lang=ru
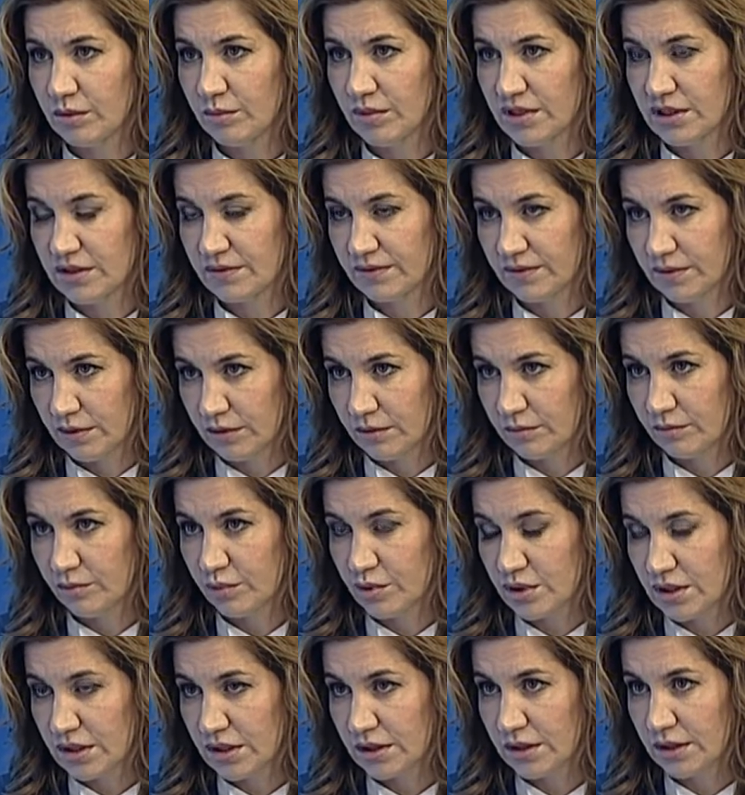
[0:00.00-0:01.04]
Москвы,
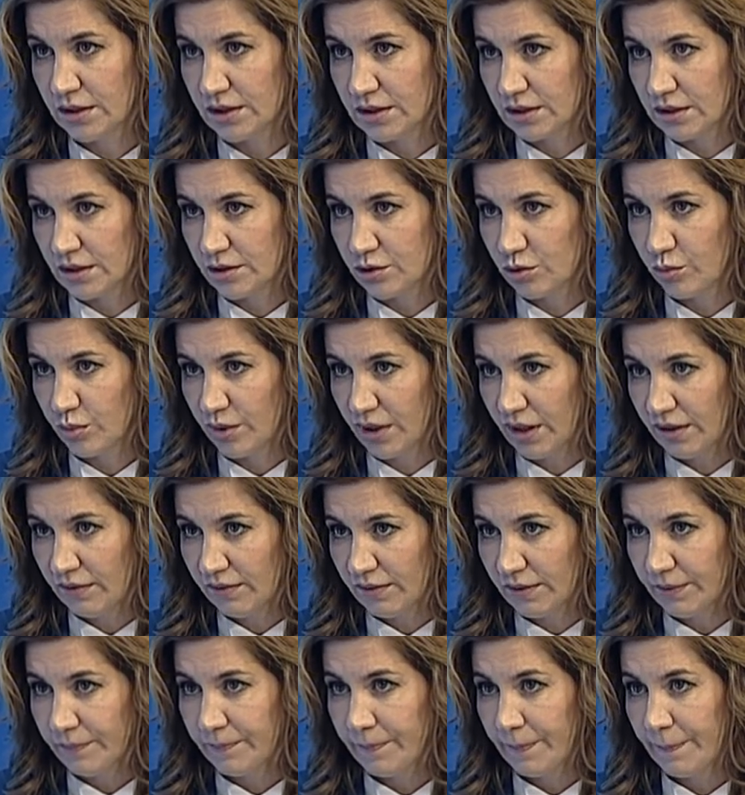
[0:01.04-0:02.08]
после них сразу
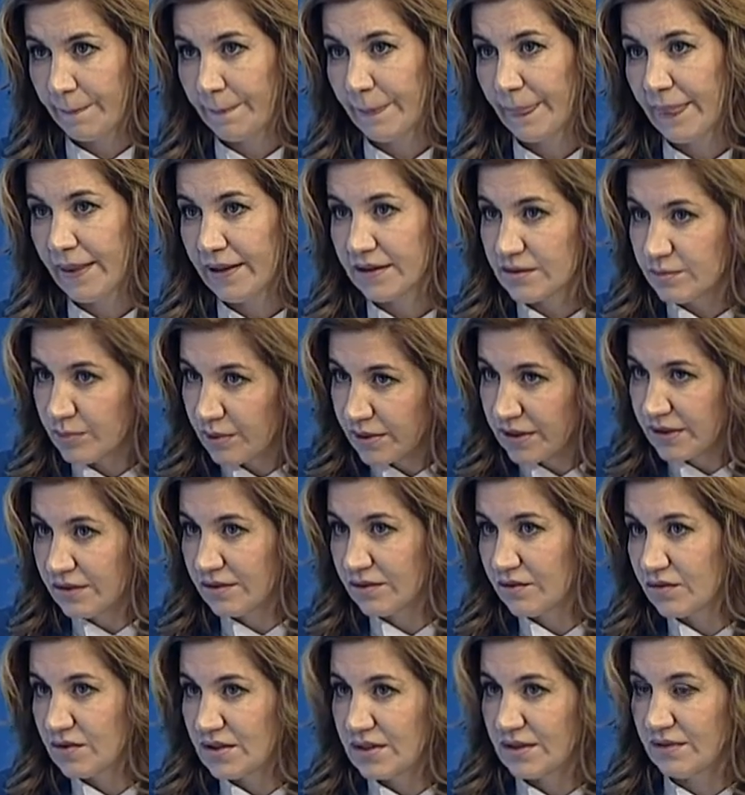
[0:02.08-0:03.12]
право
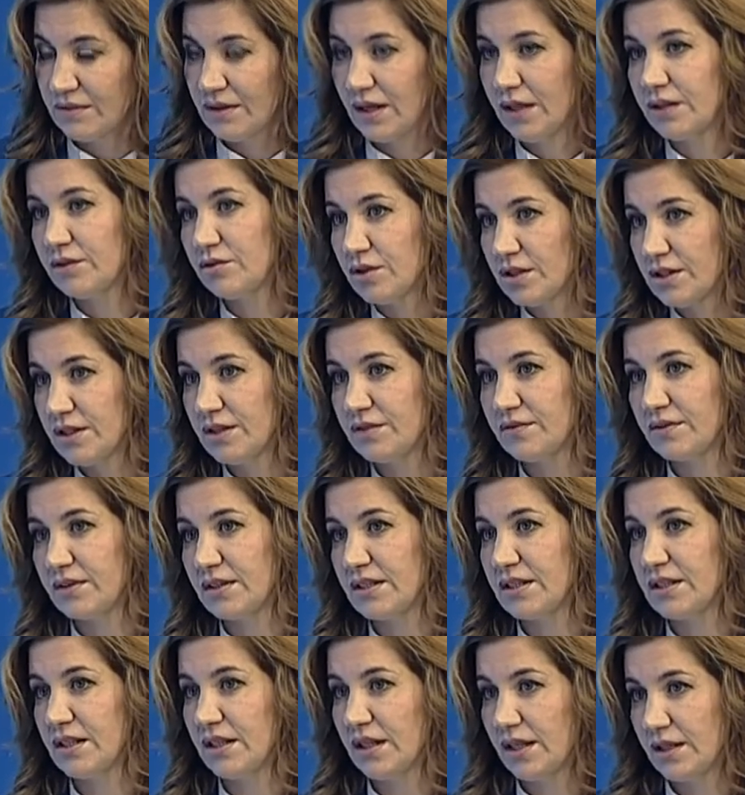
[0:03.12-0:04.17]
экспонировать, выставлять ее здесь, в
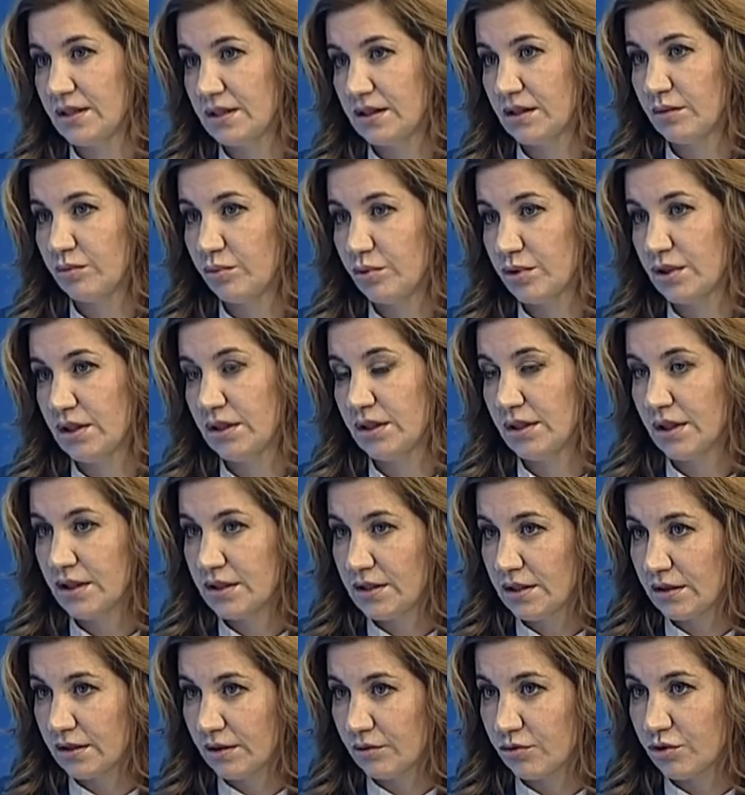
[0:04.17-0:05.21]
Красноярске. После нас
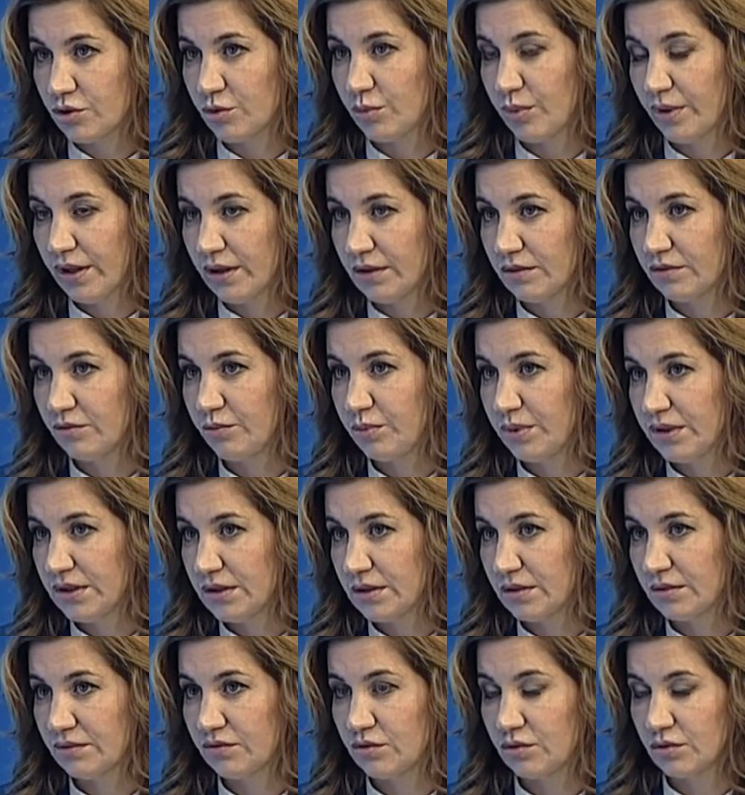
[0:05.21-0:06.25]
она уже поедет в
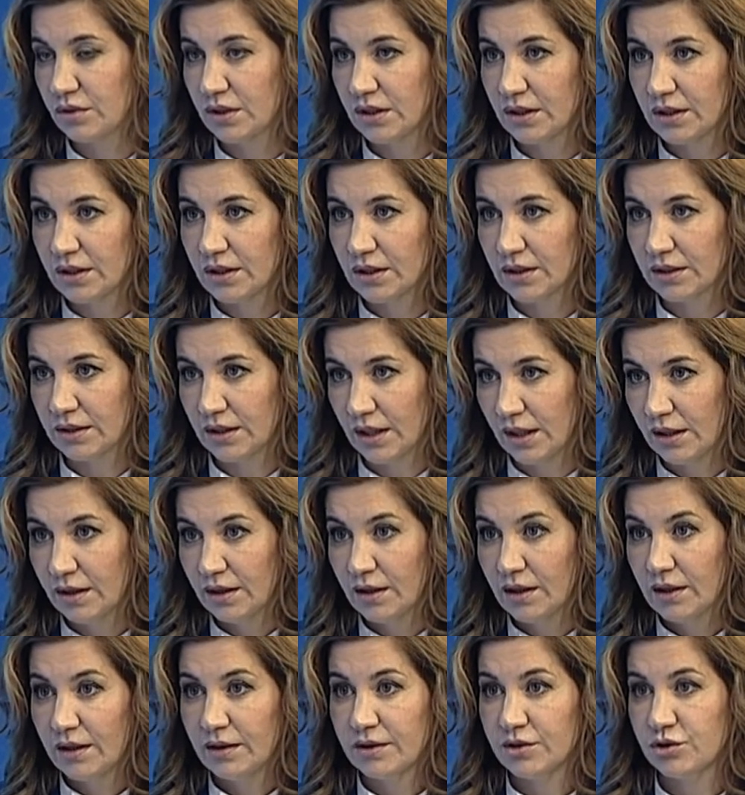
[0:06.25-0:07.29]
Питер и в другие города.
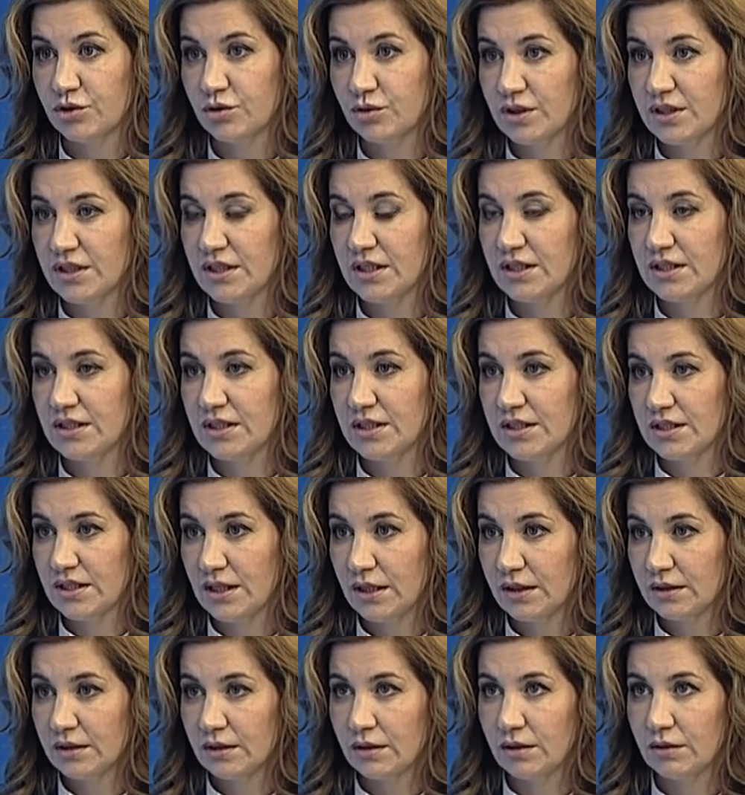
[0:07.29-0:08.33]
Что касается
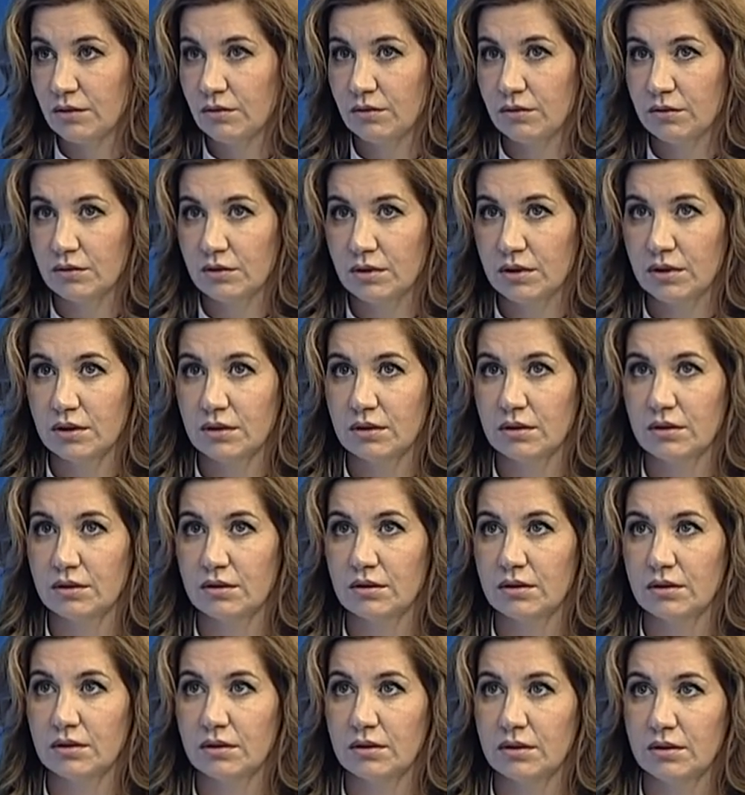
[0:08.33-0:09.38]
Сандра, он,
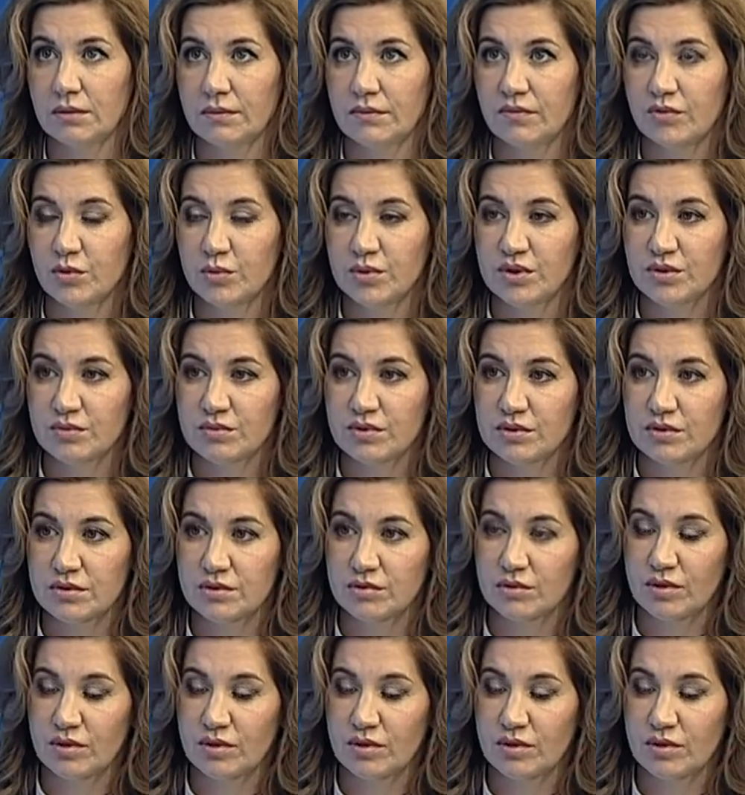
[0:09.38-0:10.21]
э, в общем, с